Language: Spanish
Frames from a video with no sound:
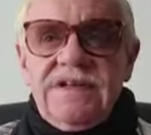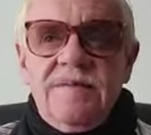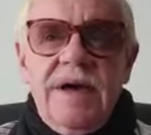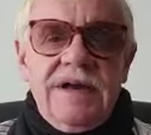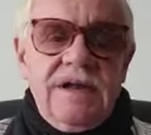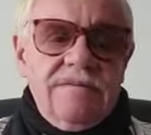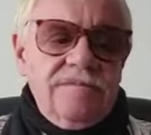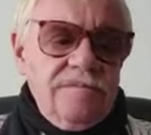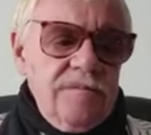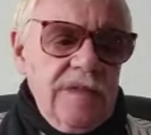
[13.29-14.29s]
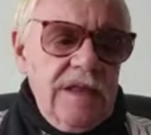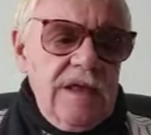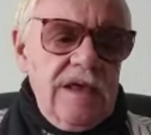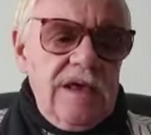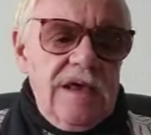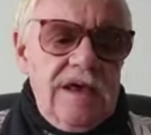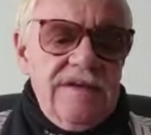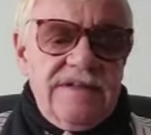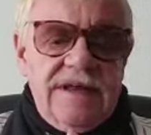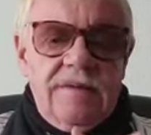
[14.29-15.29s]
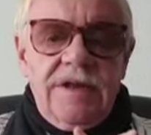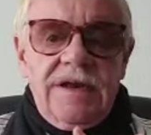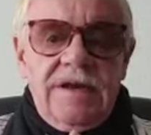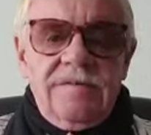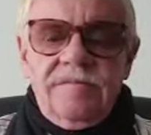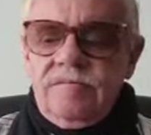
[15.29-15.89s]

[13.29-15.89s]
semana, este que viene.